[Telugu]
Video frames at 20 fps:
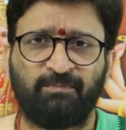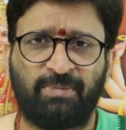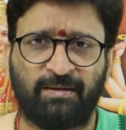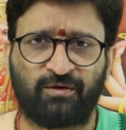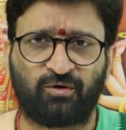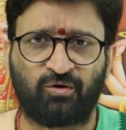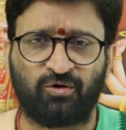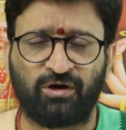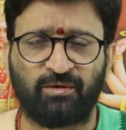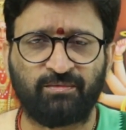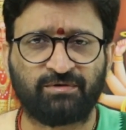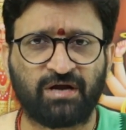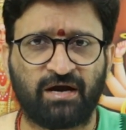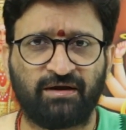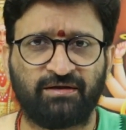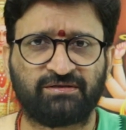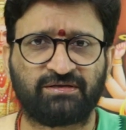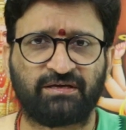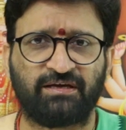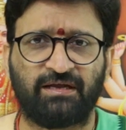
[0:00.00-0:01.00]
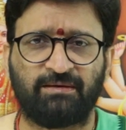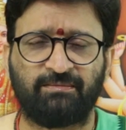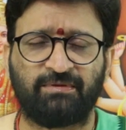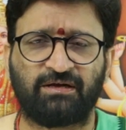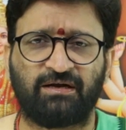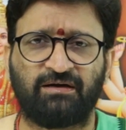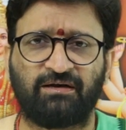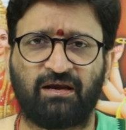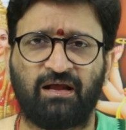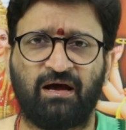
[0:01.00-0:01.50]
పదకొండు నిమిషాల నుంచి
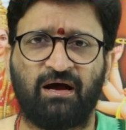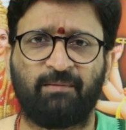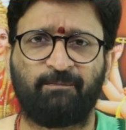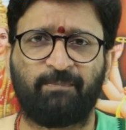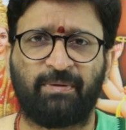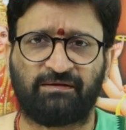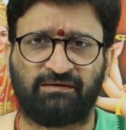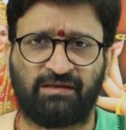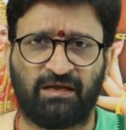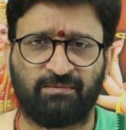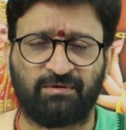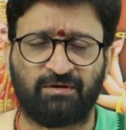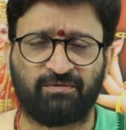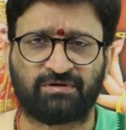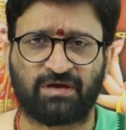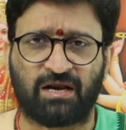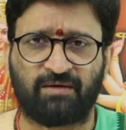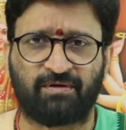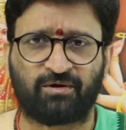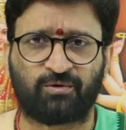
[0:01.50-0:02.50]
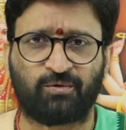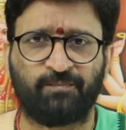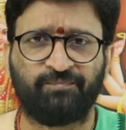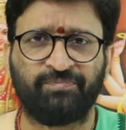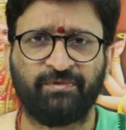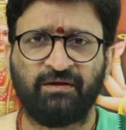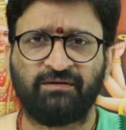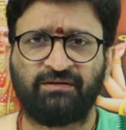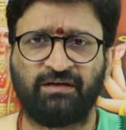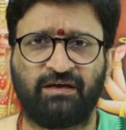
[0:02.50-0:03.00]
ఎనిమిది గంటల పద్దెనిమిది నిమిషాల వరకు
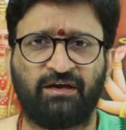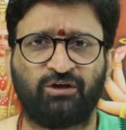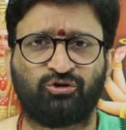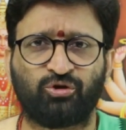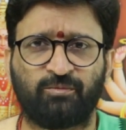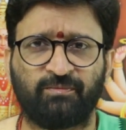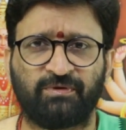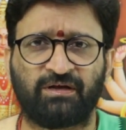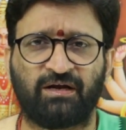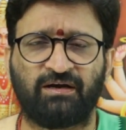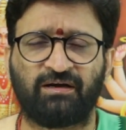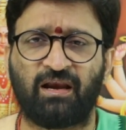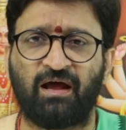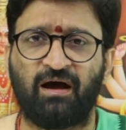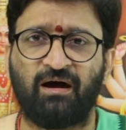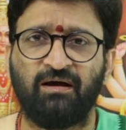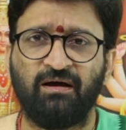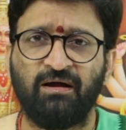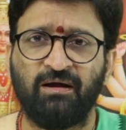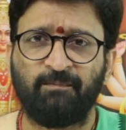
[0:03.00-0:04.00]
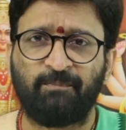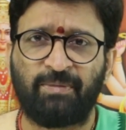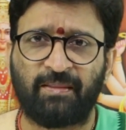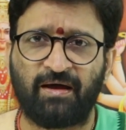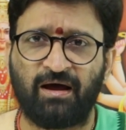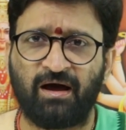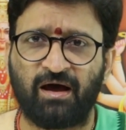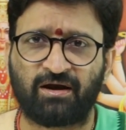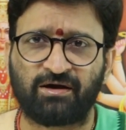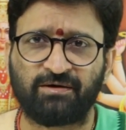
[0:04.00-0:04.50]
తిరిగి తొమ్మిది గంటల
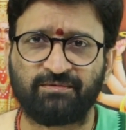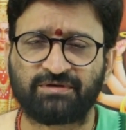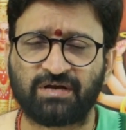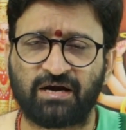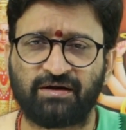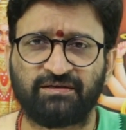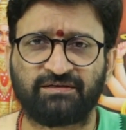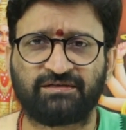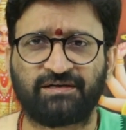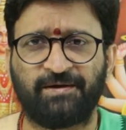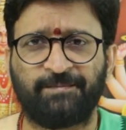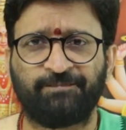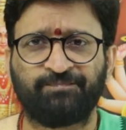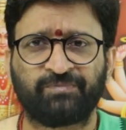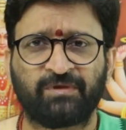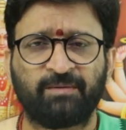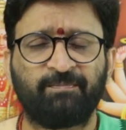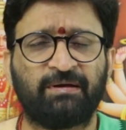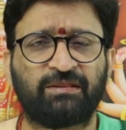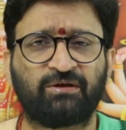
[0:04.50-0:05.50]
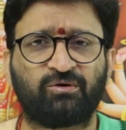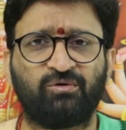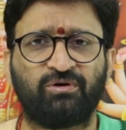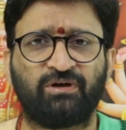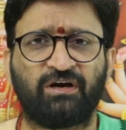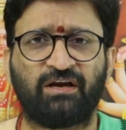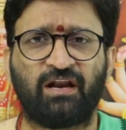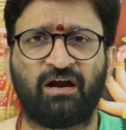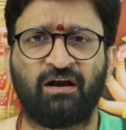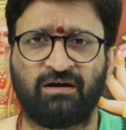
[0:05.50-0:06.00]
పదహారు నిమిషాల నుంచి
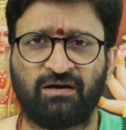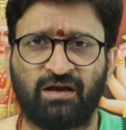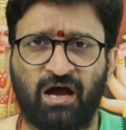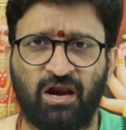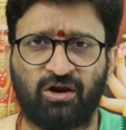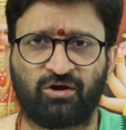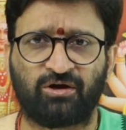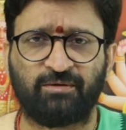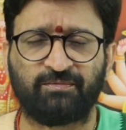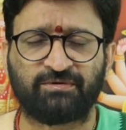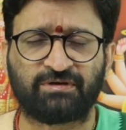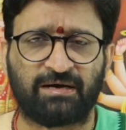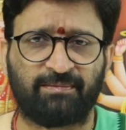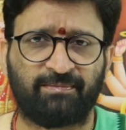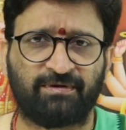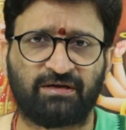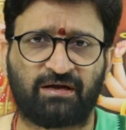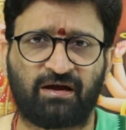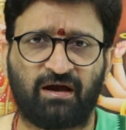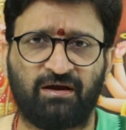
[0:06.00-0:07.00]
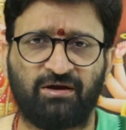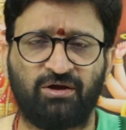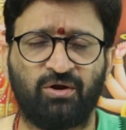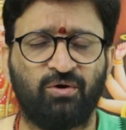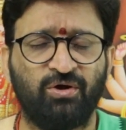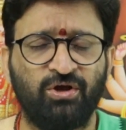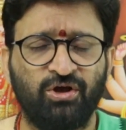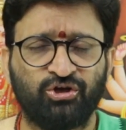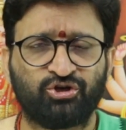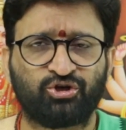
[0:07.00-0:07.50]
పదకొండు గంటల నాలుగు నిమిషాల మధ్య
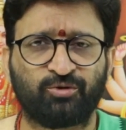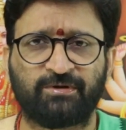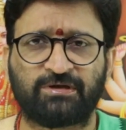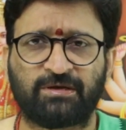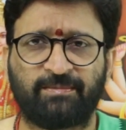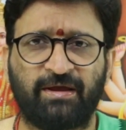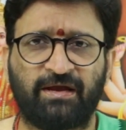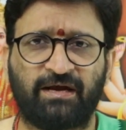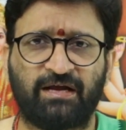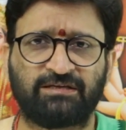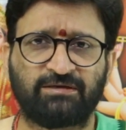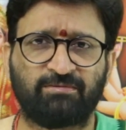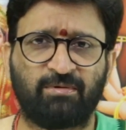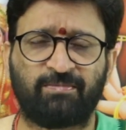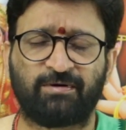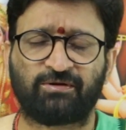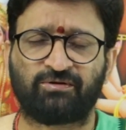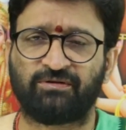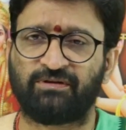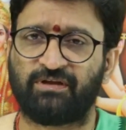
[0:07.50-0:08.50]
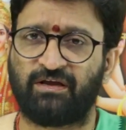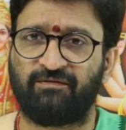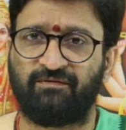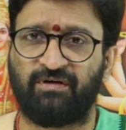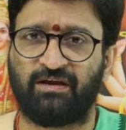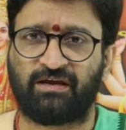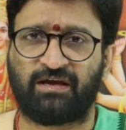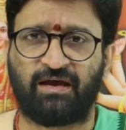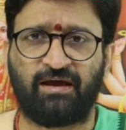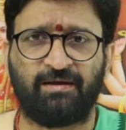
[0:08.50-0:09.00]
కాలంలో శుభ సమయంగా చెప్పబడుతుంది
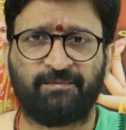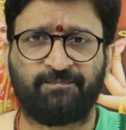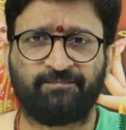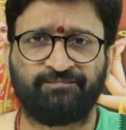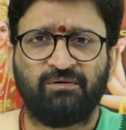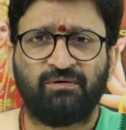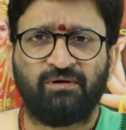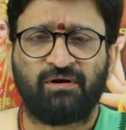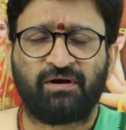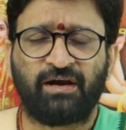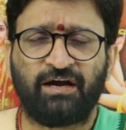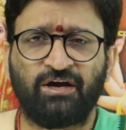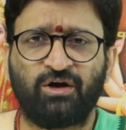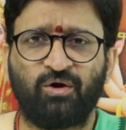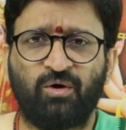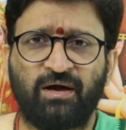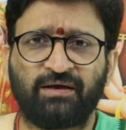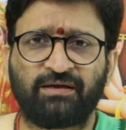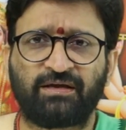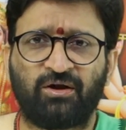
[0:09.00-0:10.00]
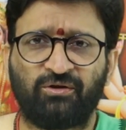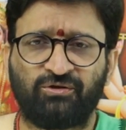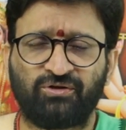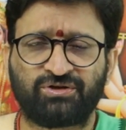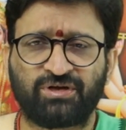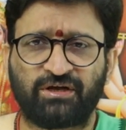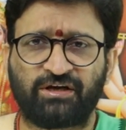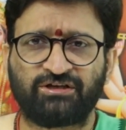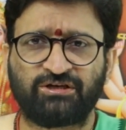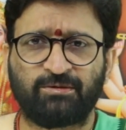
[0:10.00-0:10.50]
వీరికి రెండో అంకెను
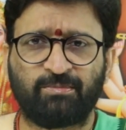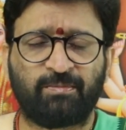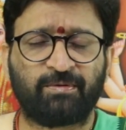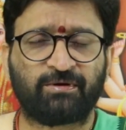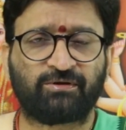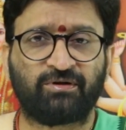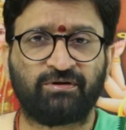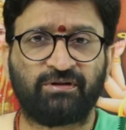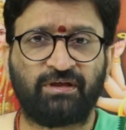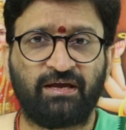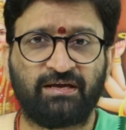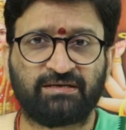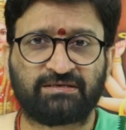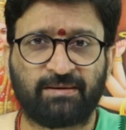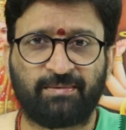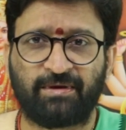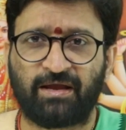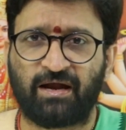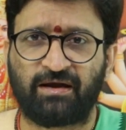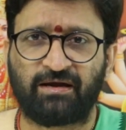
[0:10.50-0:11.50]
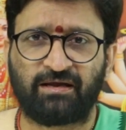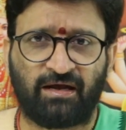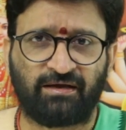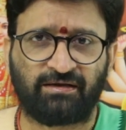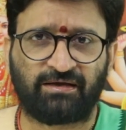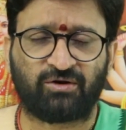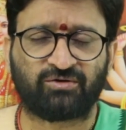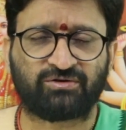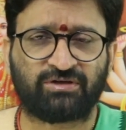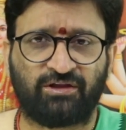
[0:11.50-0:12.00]
అదృష్టంగా చెప్పబడుతోంది ఈ సమయాన్ని
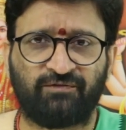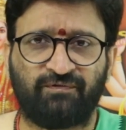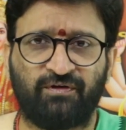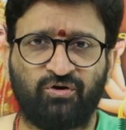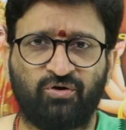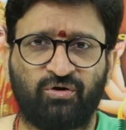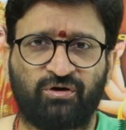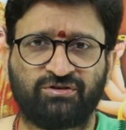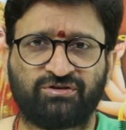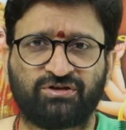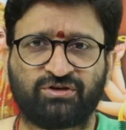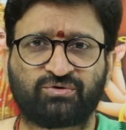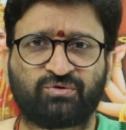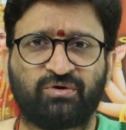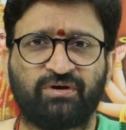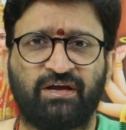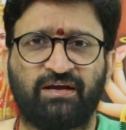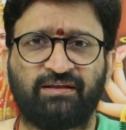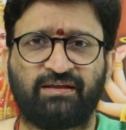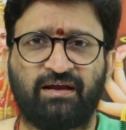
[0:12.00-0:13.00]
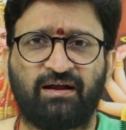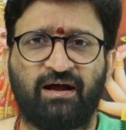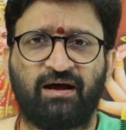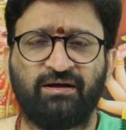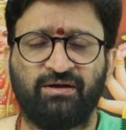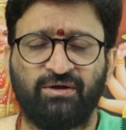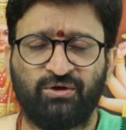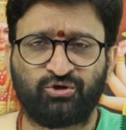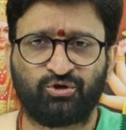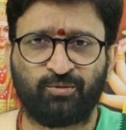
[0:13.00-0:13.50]
అంకెను సద్వినియోగం చేసుకుని ఏదైనా
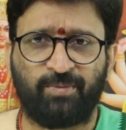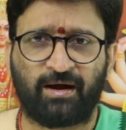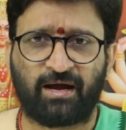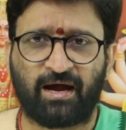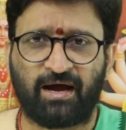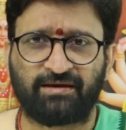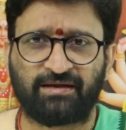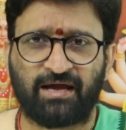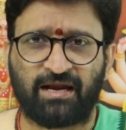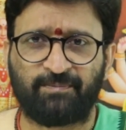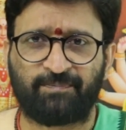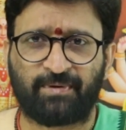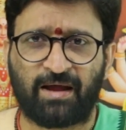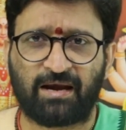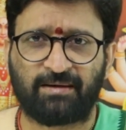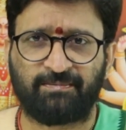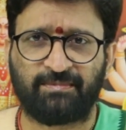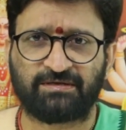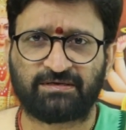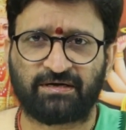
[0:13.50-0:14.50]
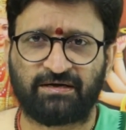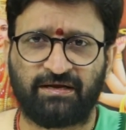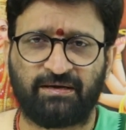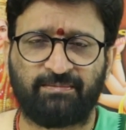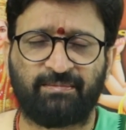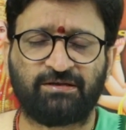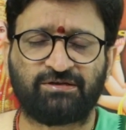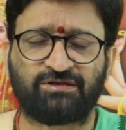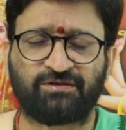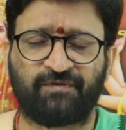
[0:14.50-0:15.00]
శుభకార్యాన్ని ప్రారంభించండి
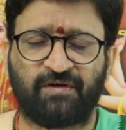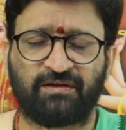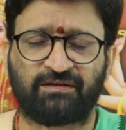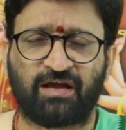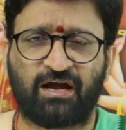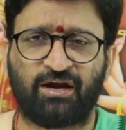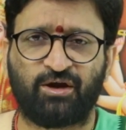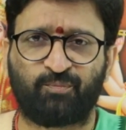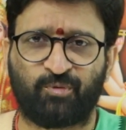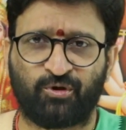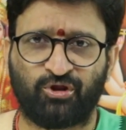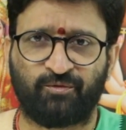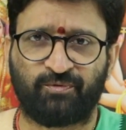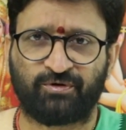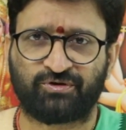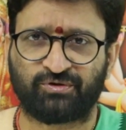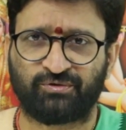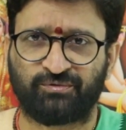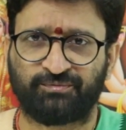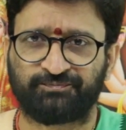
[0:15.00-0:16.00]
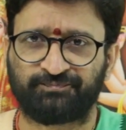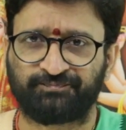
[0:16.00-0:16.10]
మంచి ఫలితాన్ని పొందవచ్చును